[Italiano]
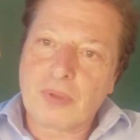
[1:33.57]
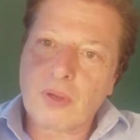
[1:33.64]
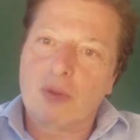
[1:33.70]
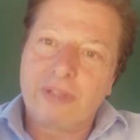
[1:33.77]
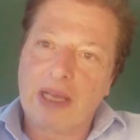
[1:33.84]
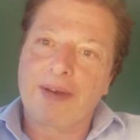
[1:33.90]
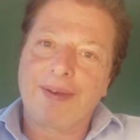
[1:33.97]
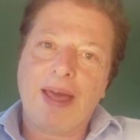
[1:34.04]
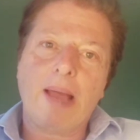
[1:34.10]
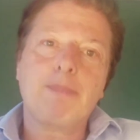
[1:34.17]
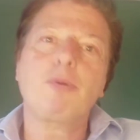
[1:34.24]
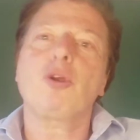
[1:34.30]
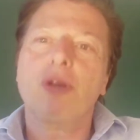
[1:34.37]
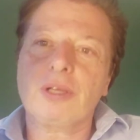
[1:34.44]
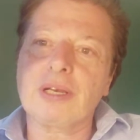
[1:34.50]
del
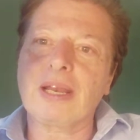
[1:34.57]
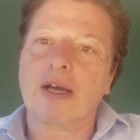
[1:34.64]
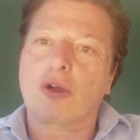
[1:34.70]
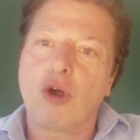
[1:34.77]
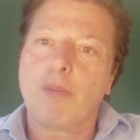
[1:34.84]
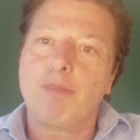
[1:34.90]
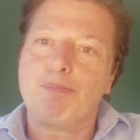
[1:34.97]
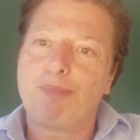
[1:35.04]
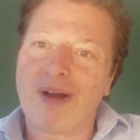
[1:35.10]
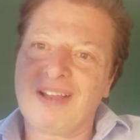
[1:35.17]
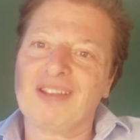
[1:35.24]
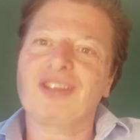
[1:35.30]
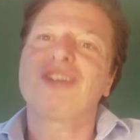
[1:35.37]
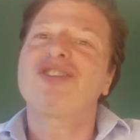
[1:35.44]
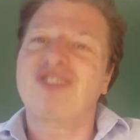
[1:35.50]
Napoli la Coppa
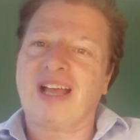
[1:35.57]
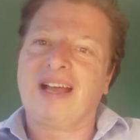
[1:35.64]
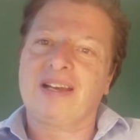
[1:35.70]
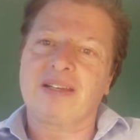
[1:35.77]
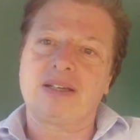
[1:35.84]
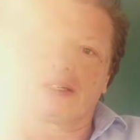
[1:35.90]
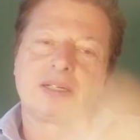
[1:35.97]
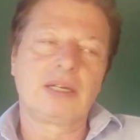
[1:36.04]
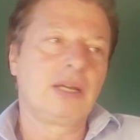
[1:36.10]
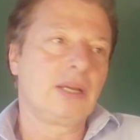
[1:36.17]
Italia.